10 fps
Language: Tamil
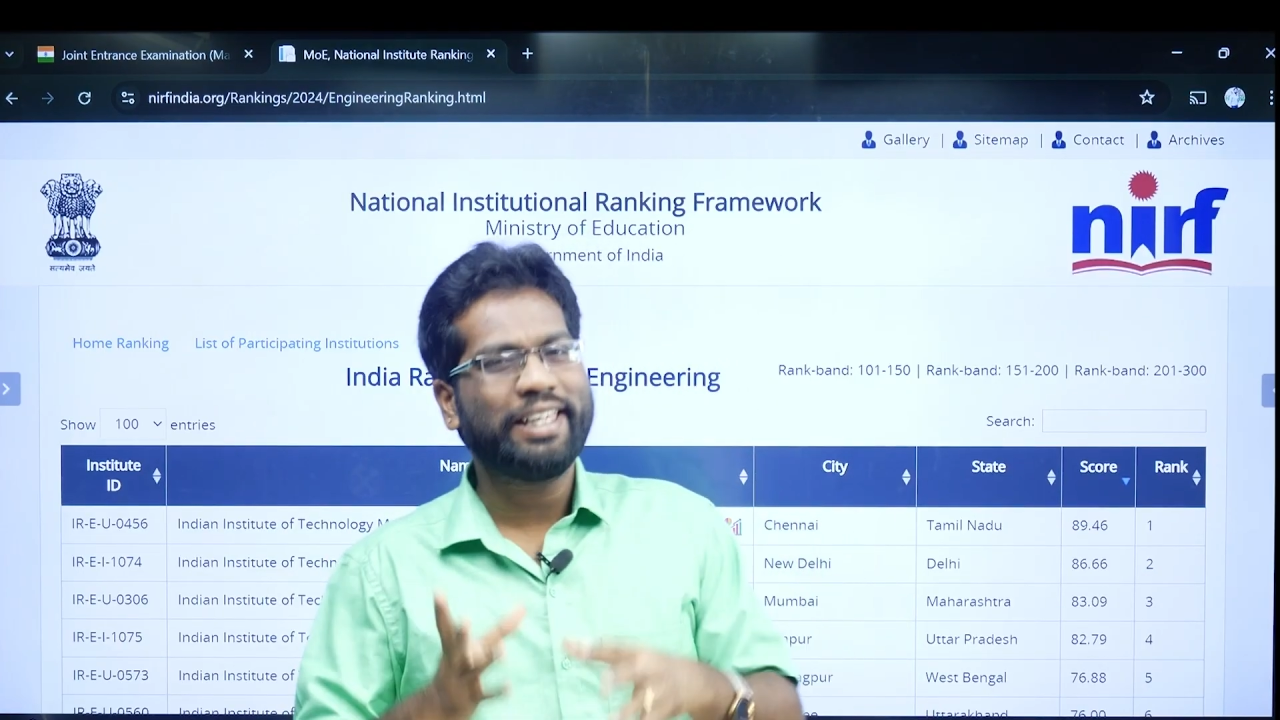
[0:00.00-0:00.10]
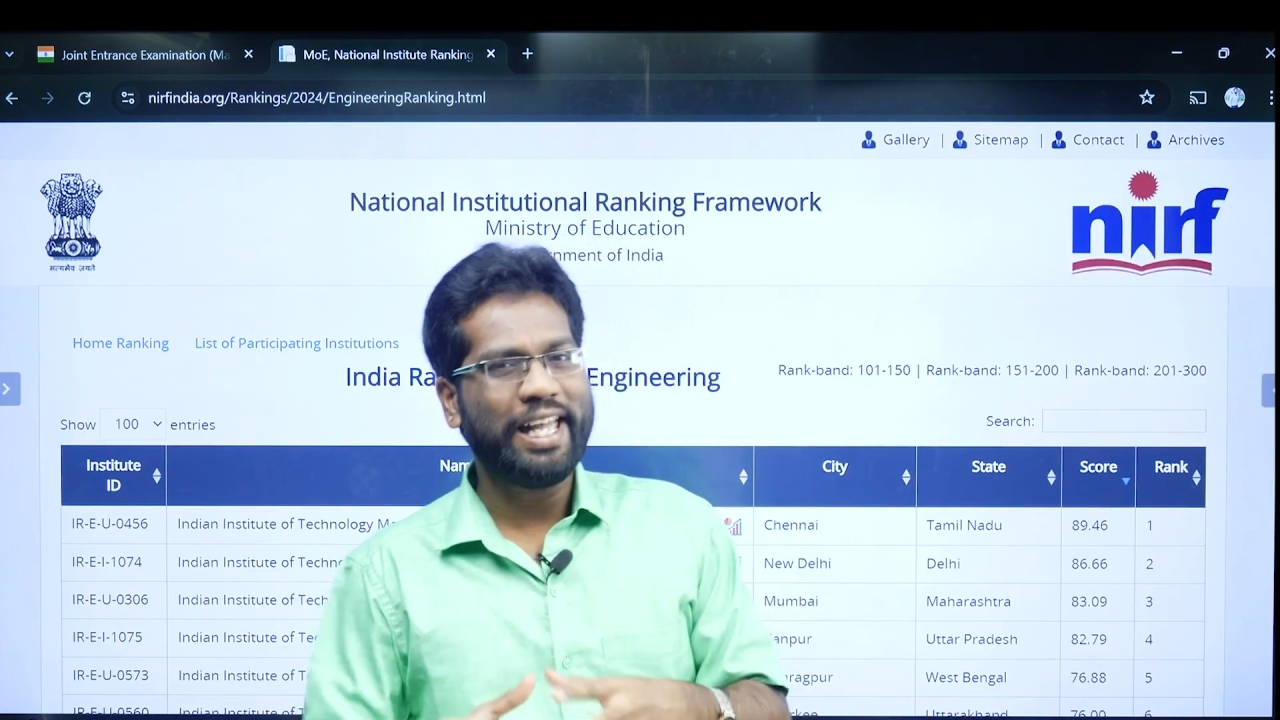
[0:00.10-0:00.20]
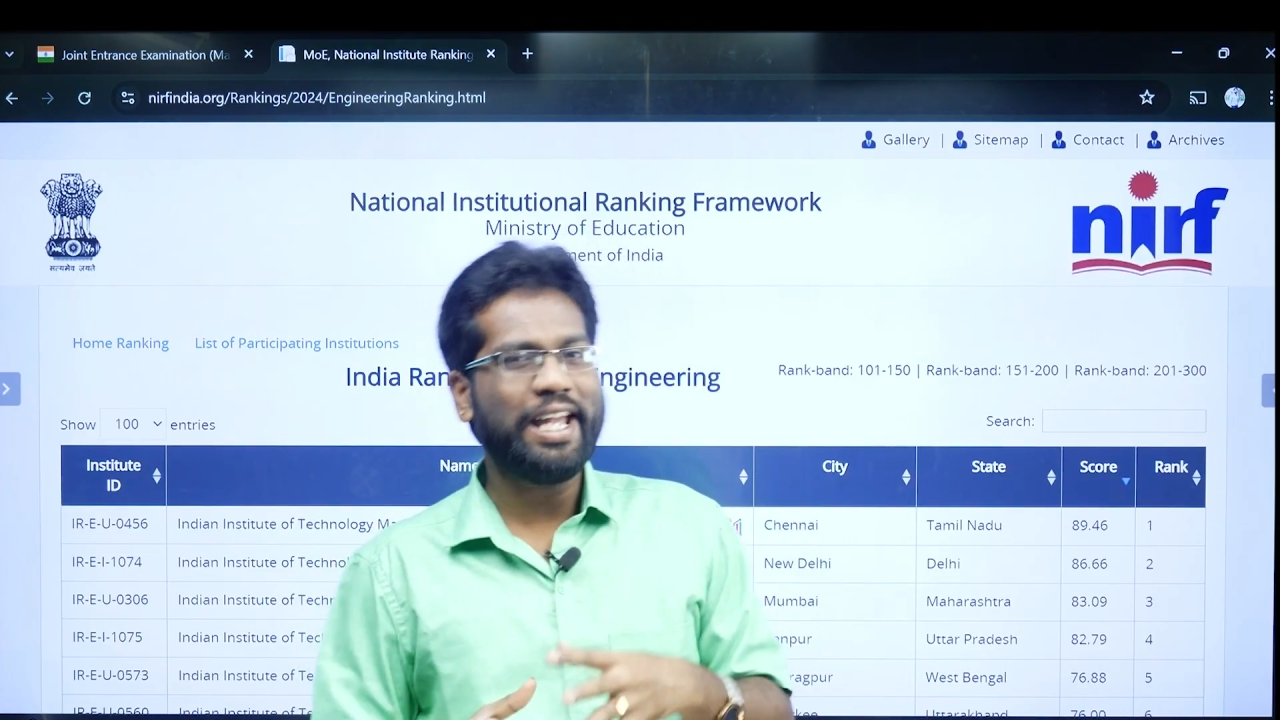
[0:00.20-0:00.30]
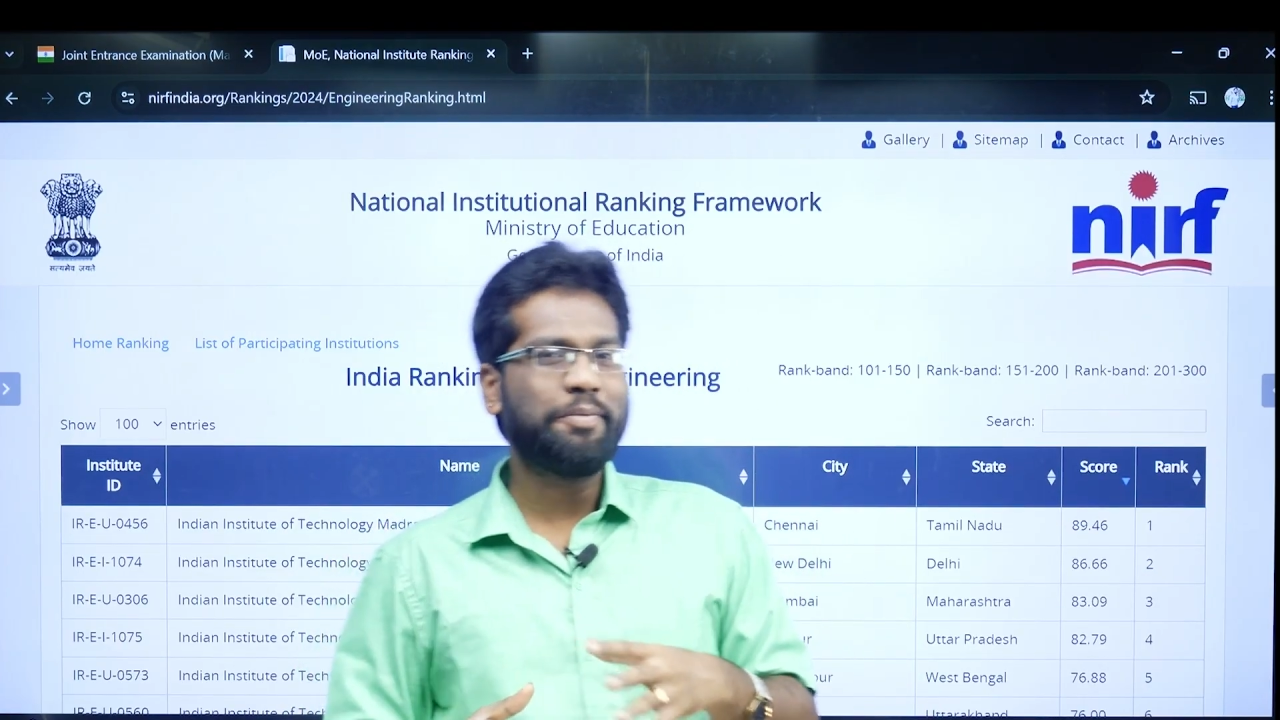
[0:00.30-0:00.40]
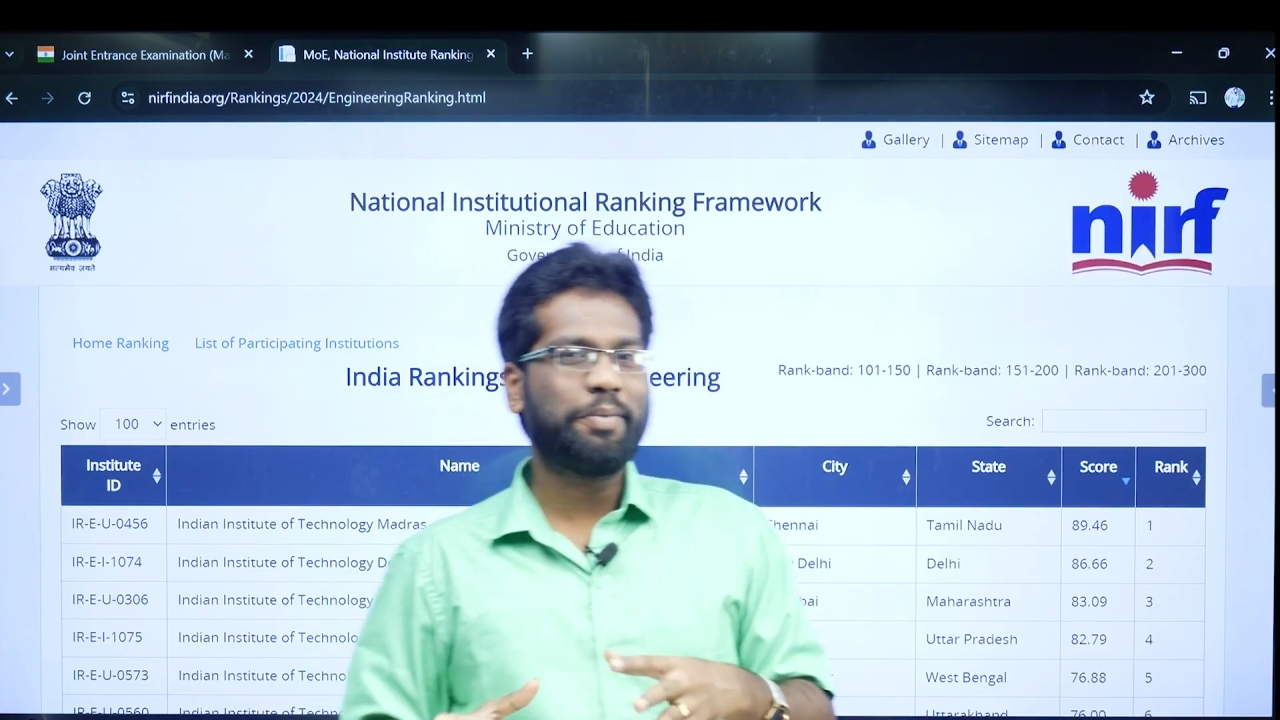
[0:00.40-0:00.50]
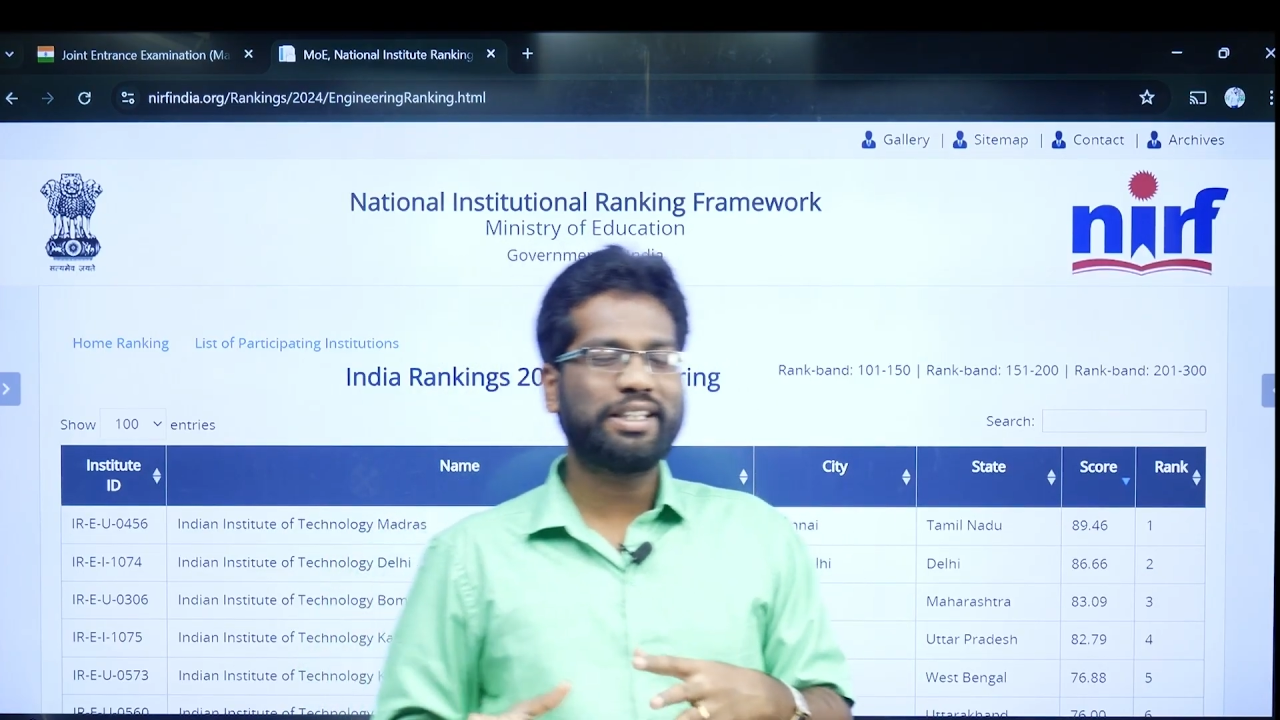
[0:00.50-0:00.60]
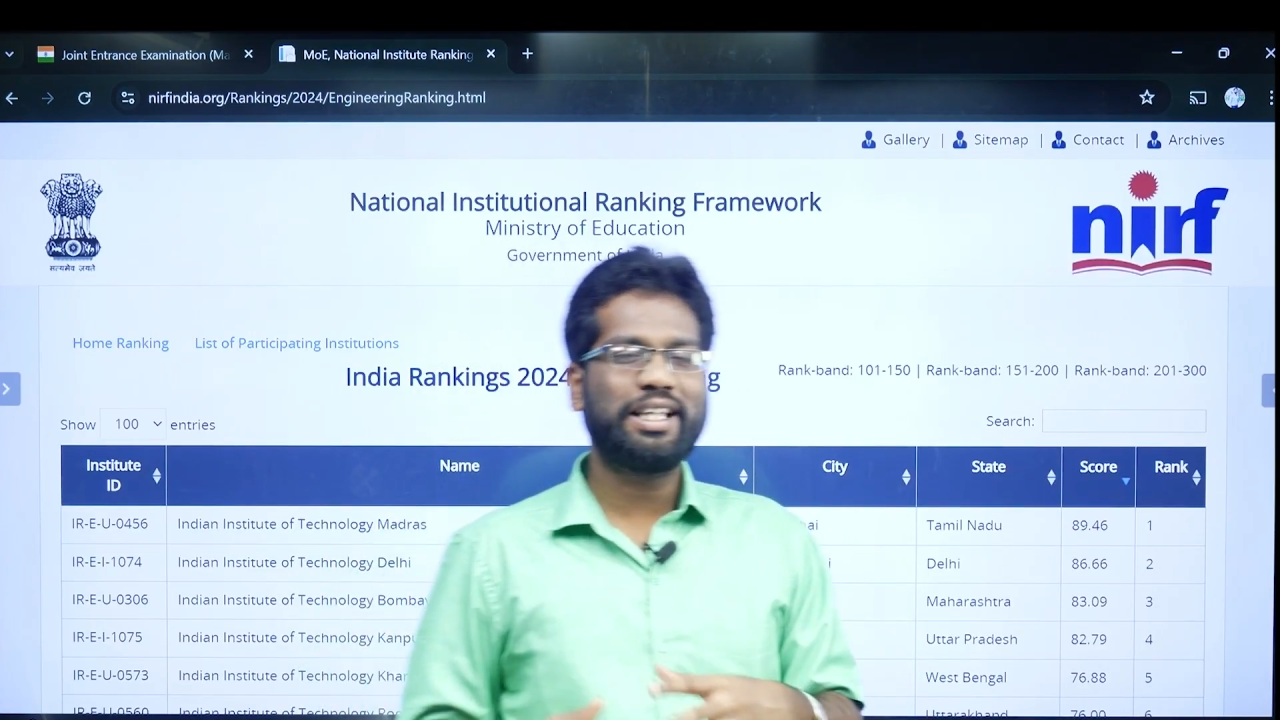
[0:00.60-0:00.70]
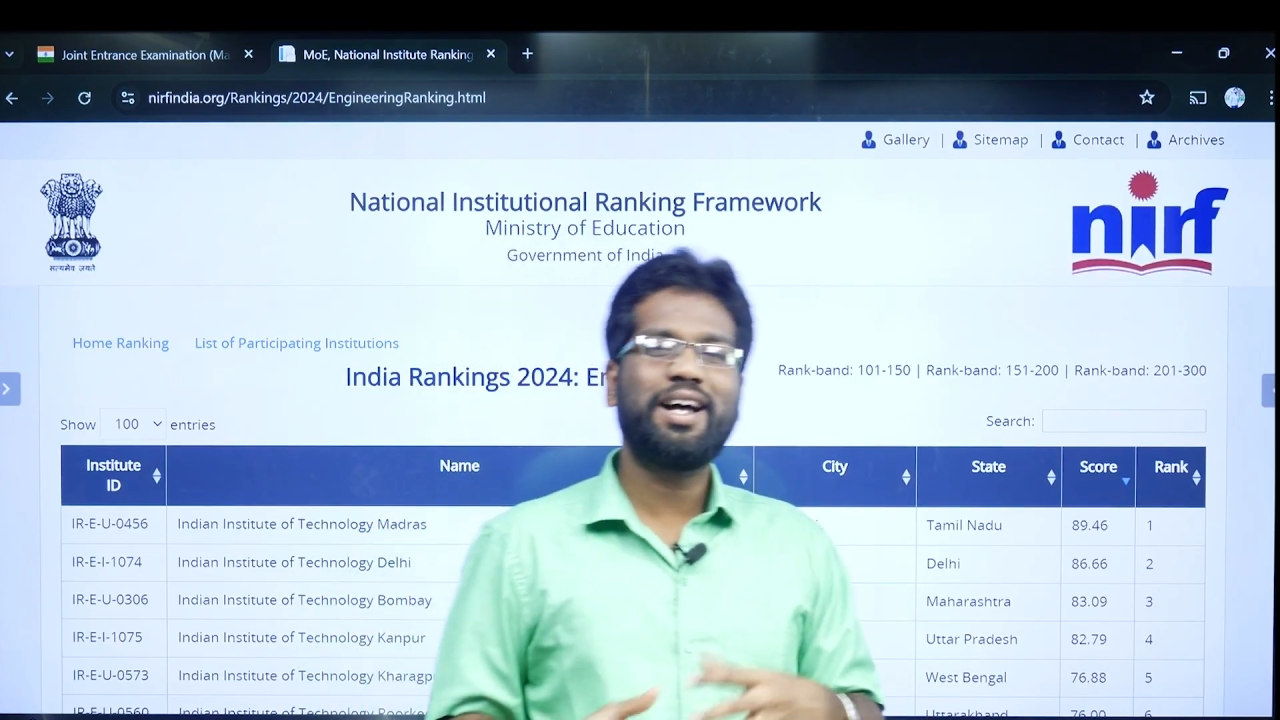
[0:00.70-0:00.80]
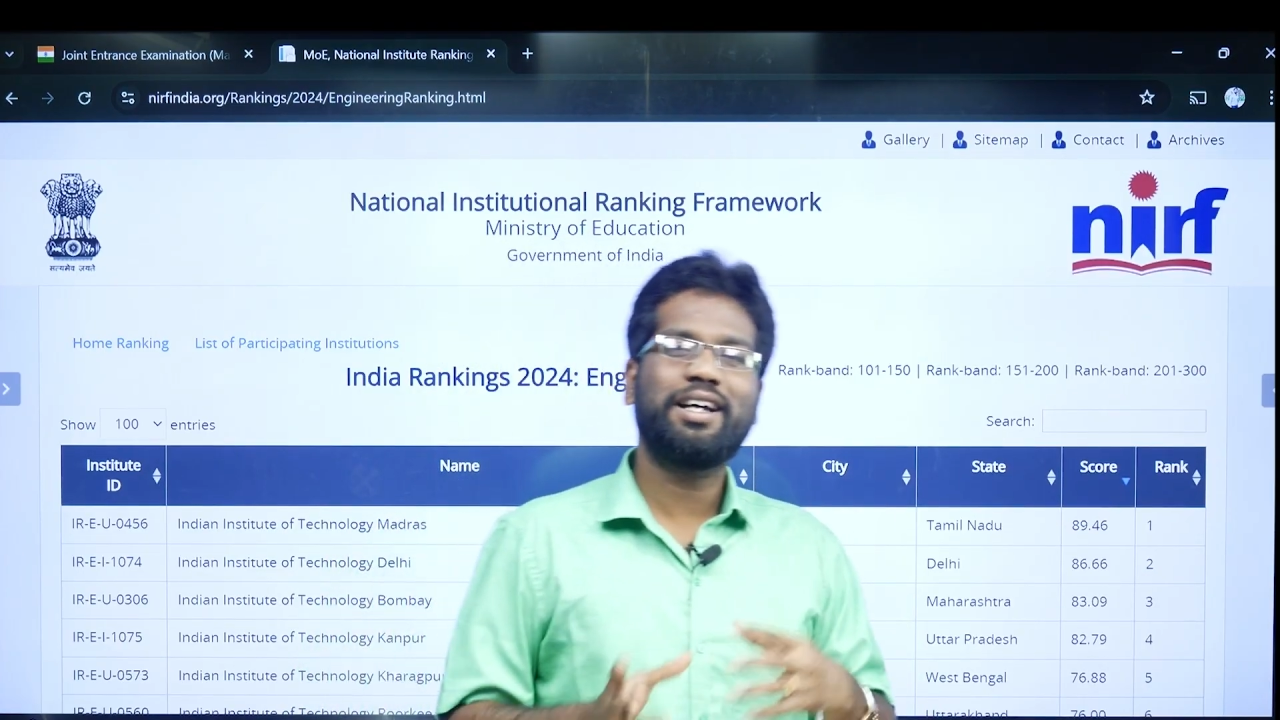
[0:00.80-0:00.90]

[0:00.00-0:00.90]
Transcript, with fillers: ஏன்னு பார்த்தா